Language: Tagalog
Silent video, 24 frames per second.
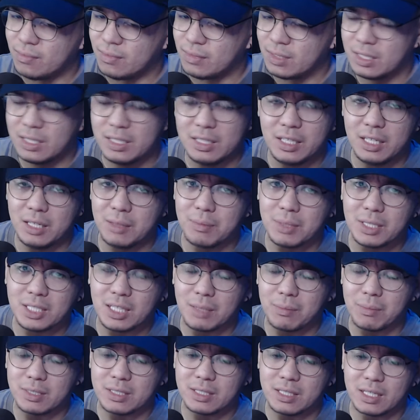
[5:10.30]
Hindi yan
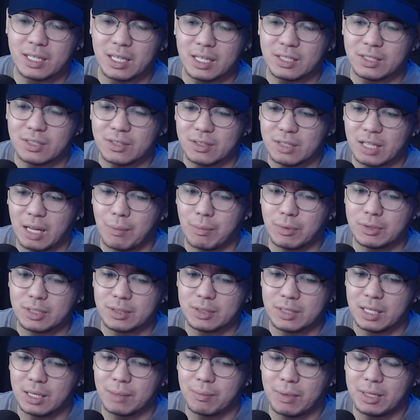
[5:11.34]
basta-basta guys, no?
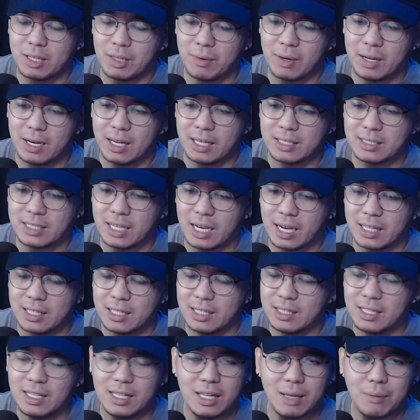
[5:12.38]
Tapos maniwala kayo sa akin,
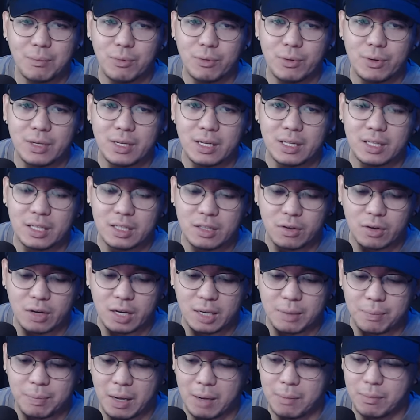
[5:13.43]
hindi lang po yan. Ito,
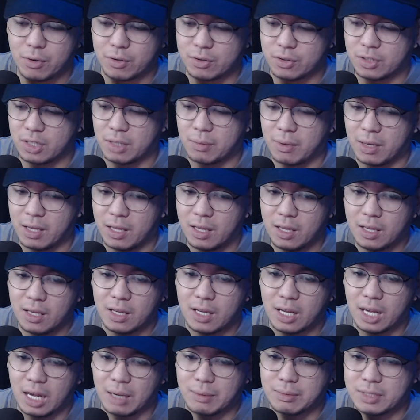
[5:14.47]
kay Pablo to, di ba?
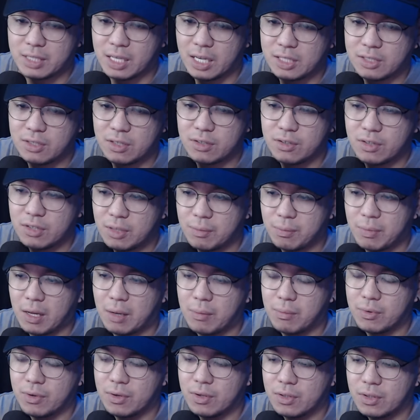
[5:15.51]
Um, schedule to ni
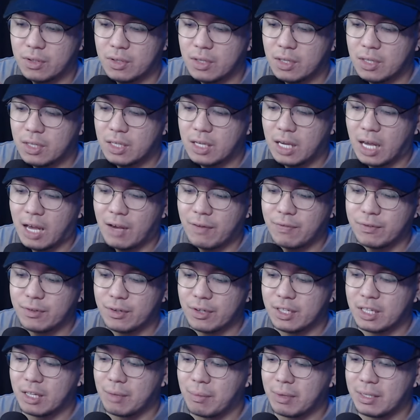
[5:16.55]
Pablo, no?
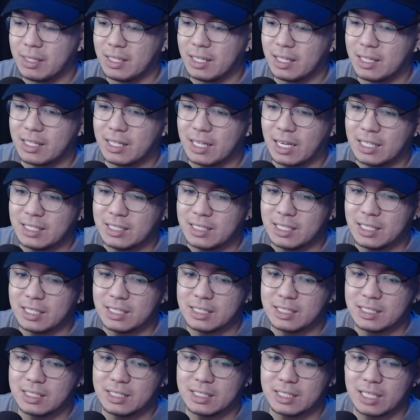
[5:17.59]
After naman yan guys
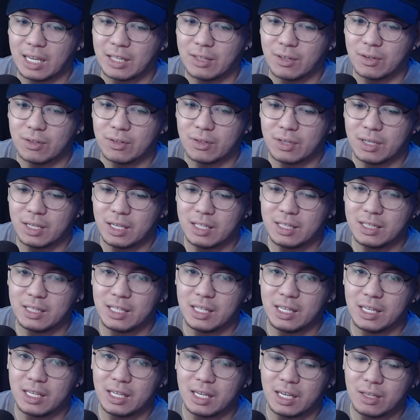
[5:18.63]
is, ano, no?
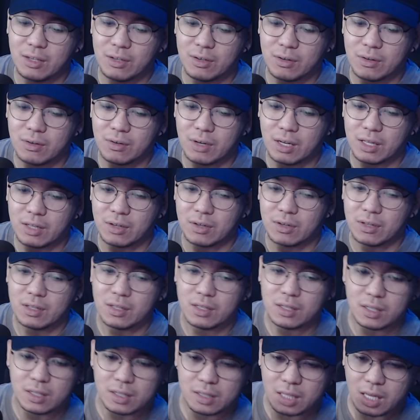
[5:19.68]
Hindi yan yung, ano,
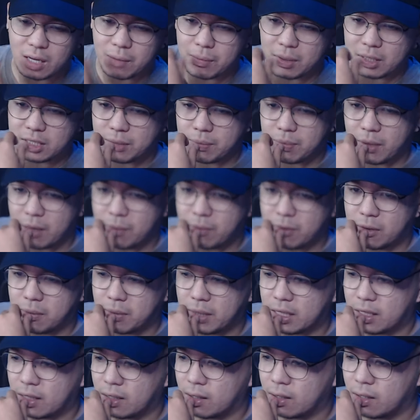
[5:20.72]
tama ba? Si Pablo
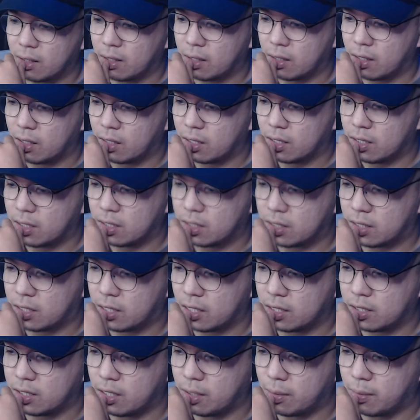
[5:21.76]
ba to?
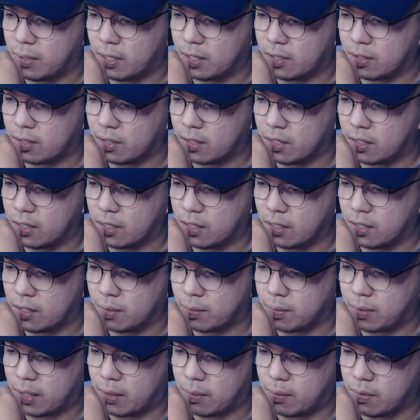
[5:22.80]
Schedule ba ito ni
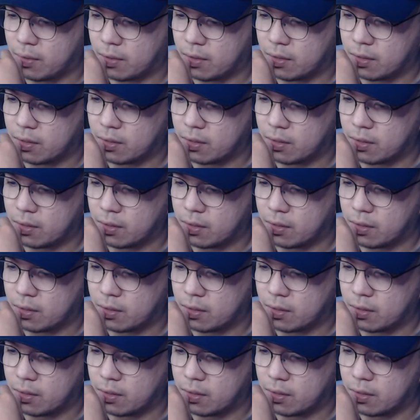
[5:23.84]
Pablo?